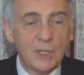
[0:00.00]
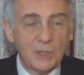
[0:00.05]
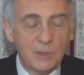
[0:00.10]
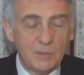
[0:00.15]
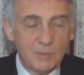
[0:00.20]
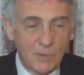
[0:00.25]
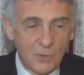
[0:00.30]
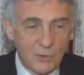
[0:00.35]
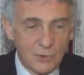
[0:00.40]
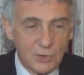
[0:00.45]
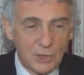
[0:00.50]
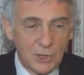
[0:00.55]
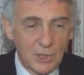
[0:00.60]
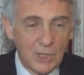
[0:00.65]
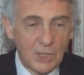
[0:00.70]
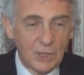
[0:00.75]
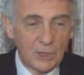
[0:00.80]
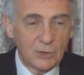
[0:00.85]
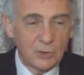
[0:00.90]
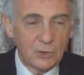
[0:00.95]
i może
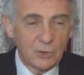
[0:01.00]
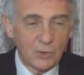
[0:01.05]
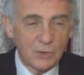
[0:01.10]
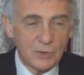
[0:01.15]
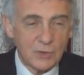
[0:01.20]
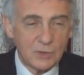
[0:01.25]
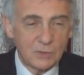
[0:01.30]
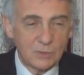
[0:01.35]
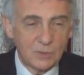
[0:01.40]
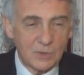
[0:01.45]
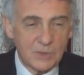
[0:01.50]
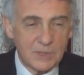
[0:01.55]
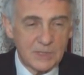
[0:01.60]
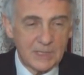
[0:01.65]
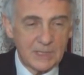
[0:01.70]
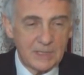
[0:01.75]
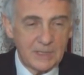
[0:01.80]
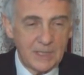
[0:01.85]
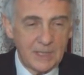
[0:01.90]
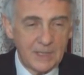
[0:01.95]
to
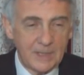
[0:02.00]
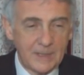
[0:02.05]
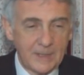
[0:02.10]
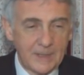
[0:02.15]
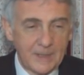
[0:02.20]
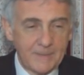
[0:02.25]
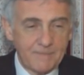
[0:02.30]
schłodzenie